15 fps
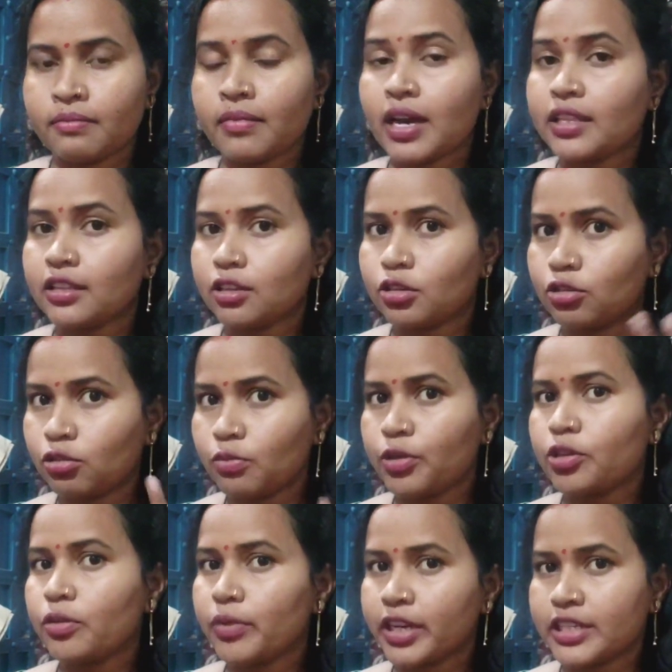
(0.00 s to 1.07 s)
मात्र दो
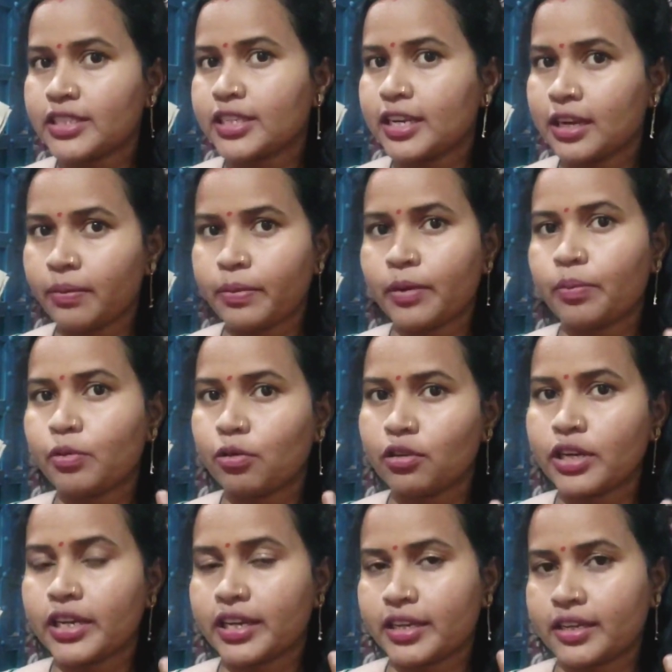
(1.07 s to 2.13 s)
वीडियो मेरे चैनल पर
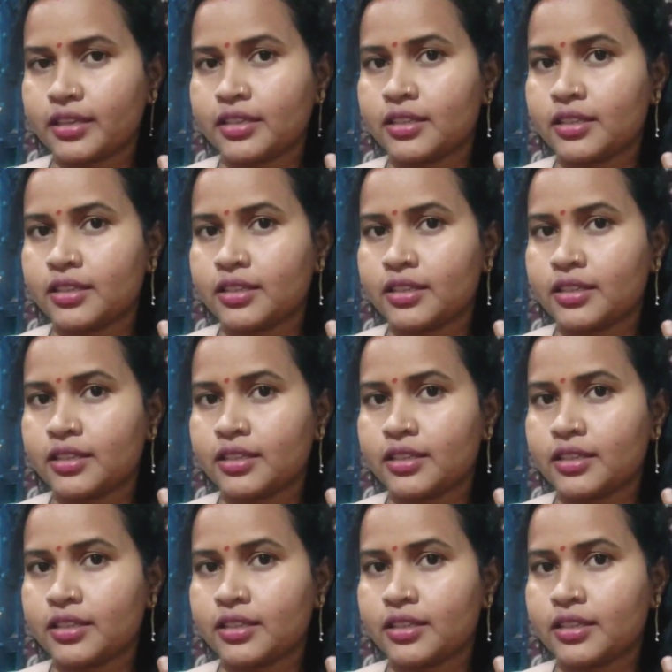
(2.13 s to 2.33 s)
अपलोड है